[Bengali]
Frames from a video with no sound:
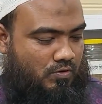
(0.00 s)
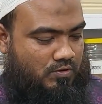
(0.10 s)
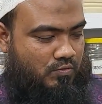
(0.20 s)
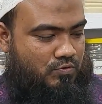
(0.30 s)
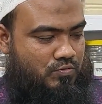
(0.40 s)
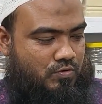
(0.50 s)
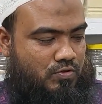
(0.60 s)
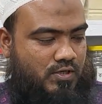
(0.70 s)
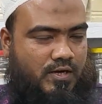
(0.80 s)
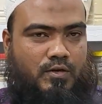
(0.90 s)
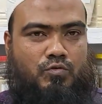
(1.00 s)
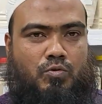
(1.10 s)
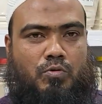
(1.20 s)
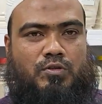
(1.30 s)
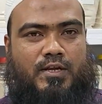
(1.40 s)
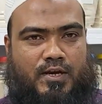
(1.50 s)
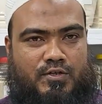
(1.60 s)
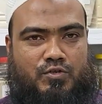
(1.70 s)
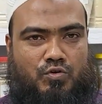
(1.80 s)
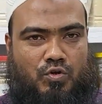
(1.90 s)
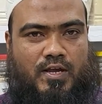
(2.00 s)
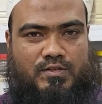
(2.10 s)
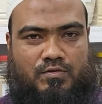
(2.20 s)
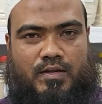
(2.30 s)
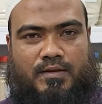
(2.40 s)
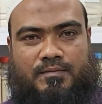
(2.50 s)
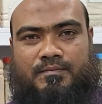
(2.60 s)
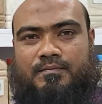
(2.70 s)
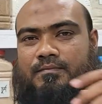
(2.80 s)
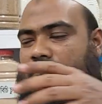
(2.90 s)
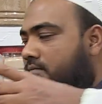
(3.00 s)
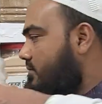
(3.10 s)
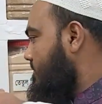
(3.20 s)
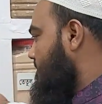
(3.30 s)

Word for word: লতা কস্তুরি তো শারীরিক দুর্বলতা এনার্জির জন্য কাজ করে আচ্ছা আচ্ছা